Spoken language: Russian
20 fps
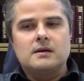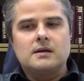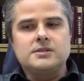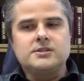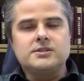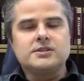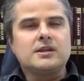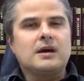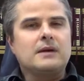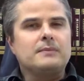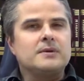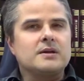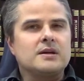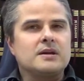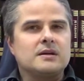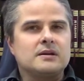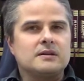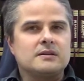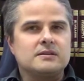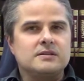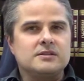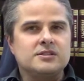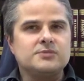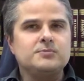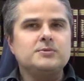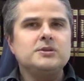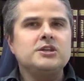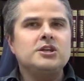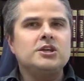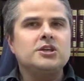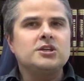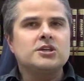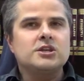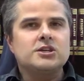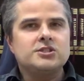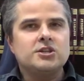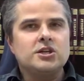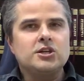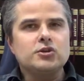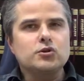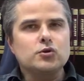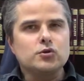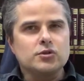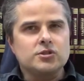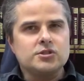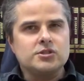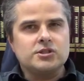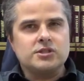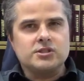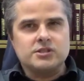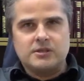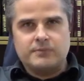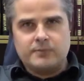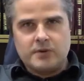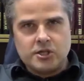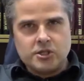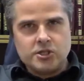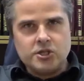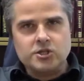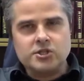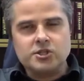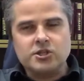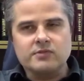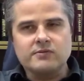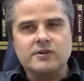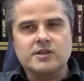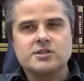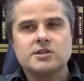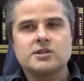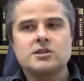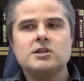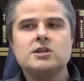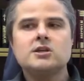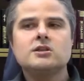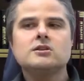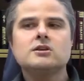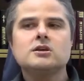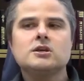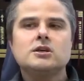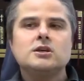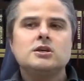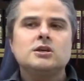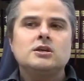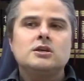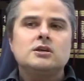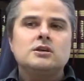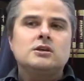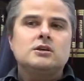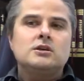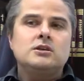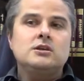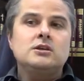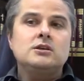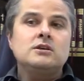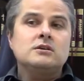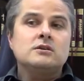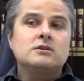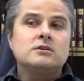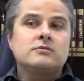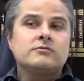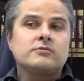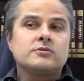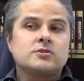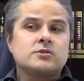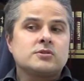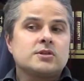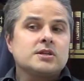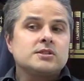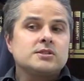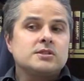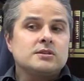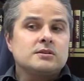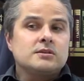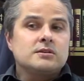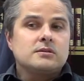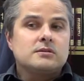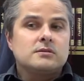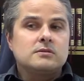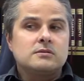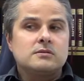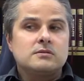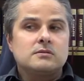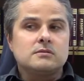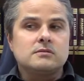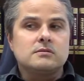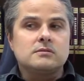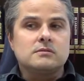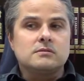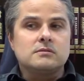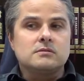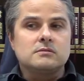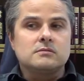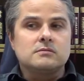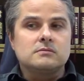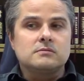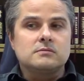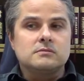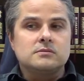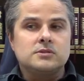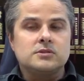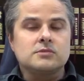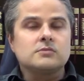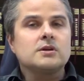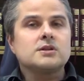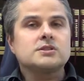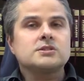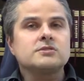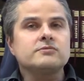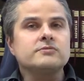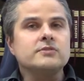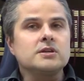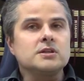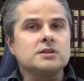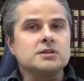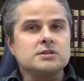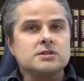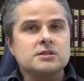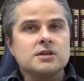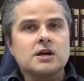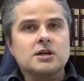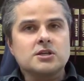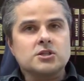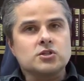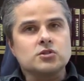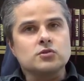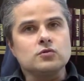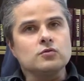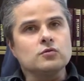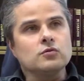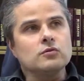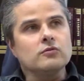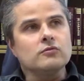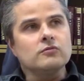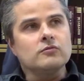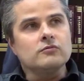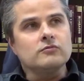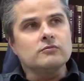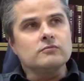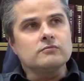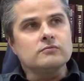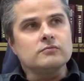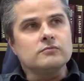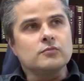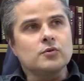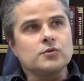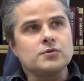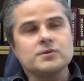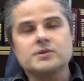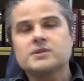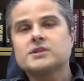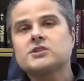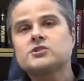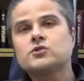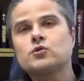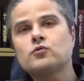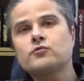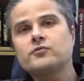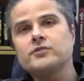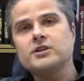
динамика изменения озелененности за прошедшие 20 лет. И в результате э, ситуация выглядит так, что, в общем, катастрофы